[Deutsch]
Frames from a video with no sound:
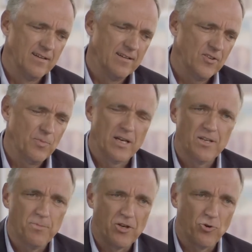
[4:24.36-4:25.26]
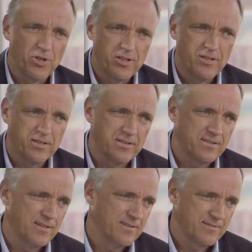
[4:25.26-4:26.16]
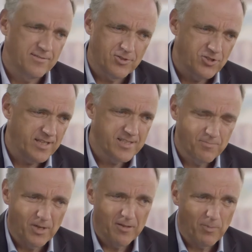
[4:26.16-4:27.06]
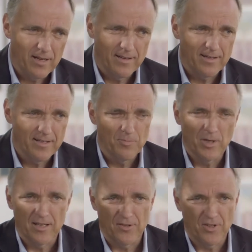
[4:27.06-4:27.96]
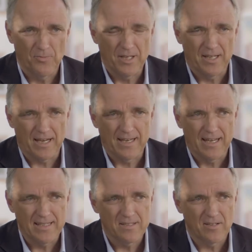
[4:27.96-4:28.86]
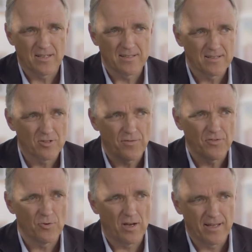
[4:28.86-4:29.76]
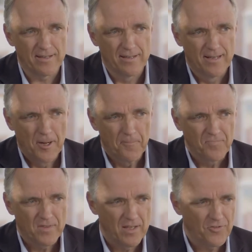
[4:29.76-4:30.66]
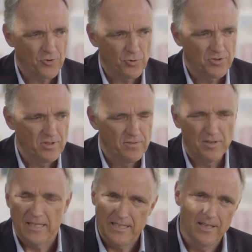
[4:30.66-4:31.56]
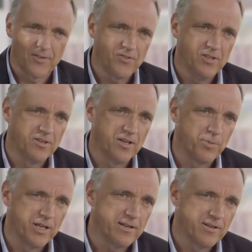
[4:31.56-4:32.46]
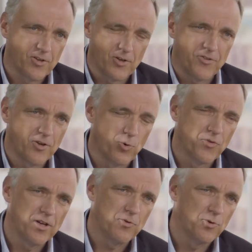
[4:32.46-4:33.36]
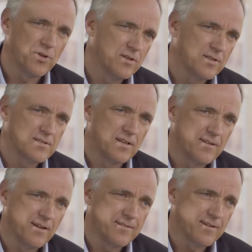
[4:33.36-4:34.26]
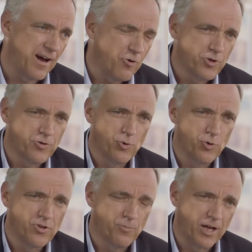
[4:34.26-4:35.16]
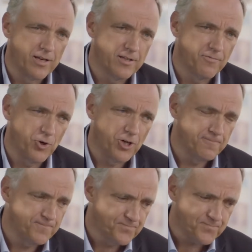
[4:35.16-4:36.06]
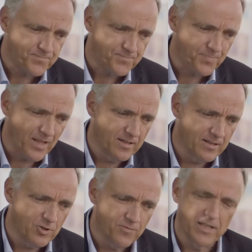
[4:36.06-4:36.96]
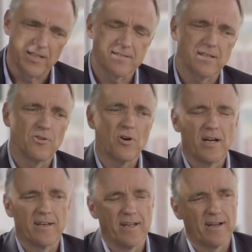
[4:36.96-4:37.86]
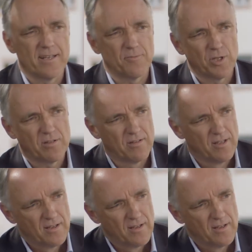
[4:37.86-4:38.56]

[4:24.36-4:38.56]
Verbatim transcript: ist man nicht mehr neugierig, dann schätzt man dem anderen nicht mehr das, was man daran hat, sondern das ist oft so ein destruktiver, niederziehender Blick. Also aus der rosaroten ist dann eine grau getönte Brille geworden. Äh, und wenn das dann noch einhergeht mit